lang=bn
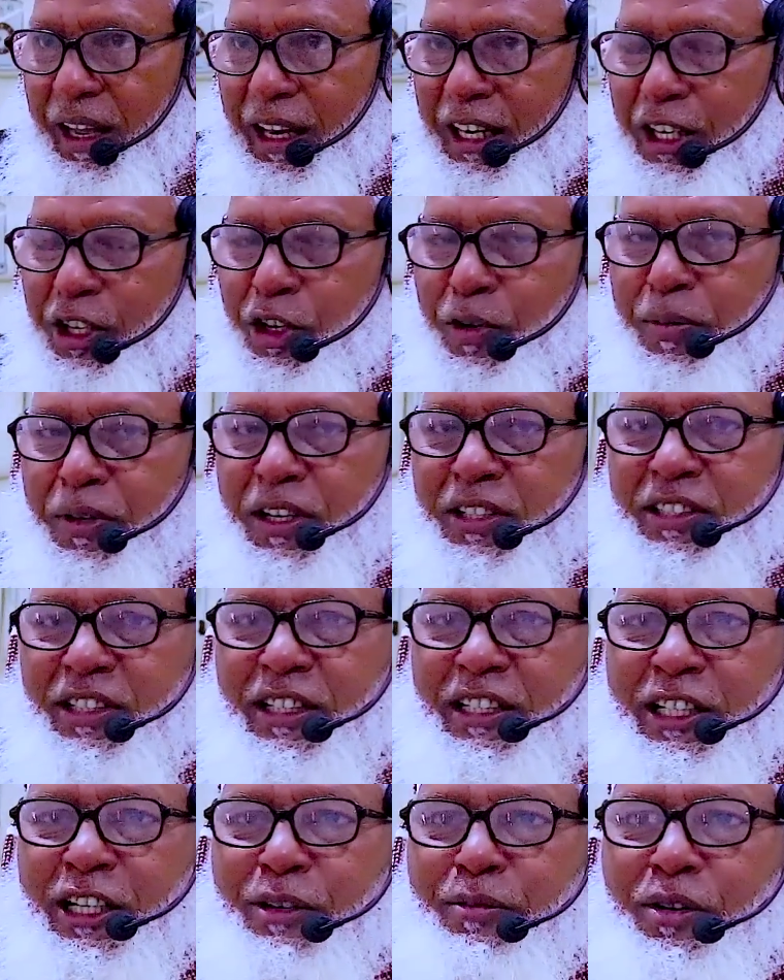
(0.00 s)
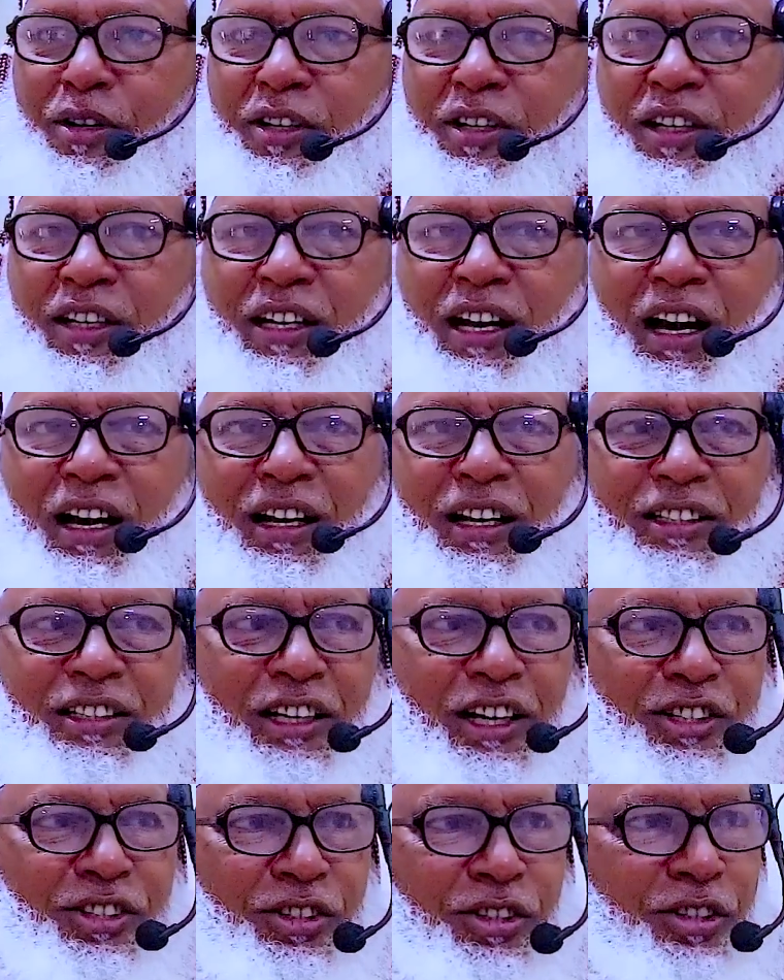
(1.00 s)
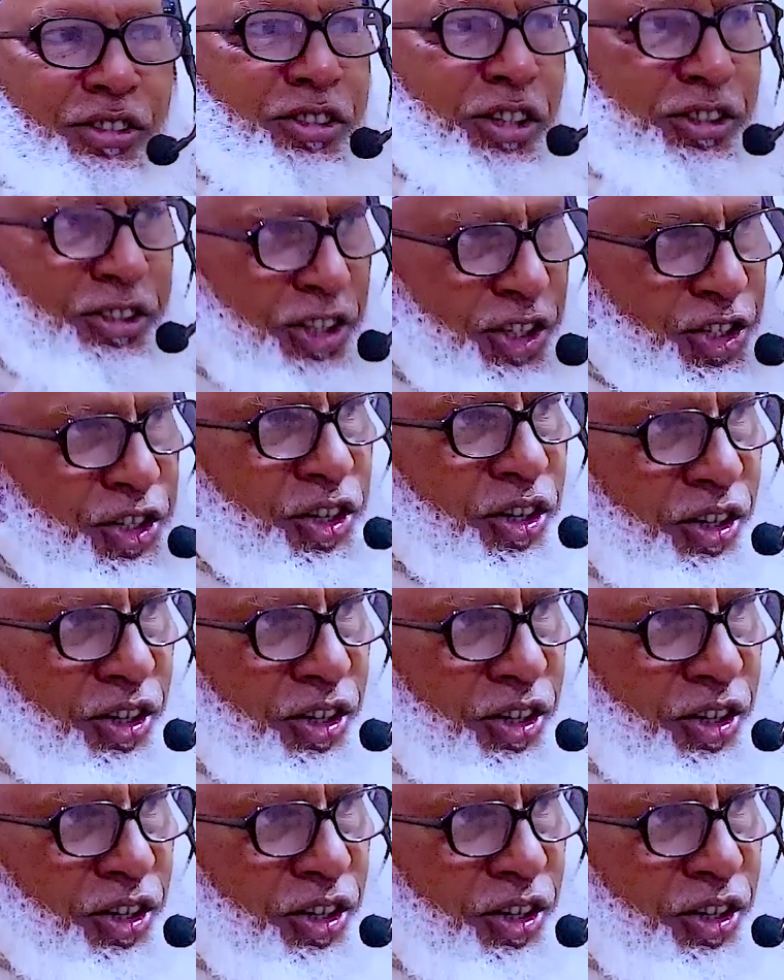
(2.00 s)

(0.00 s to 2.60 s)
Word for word: আল্লাহর উপরে যে নির্ভর করে আল্লাহ তার জন্য যথেষ্ট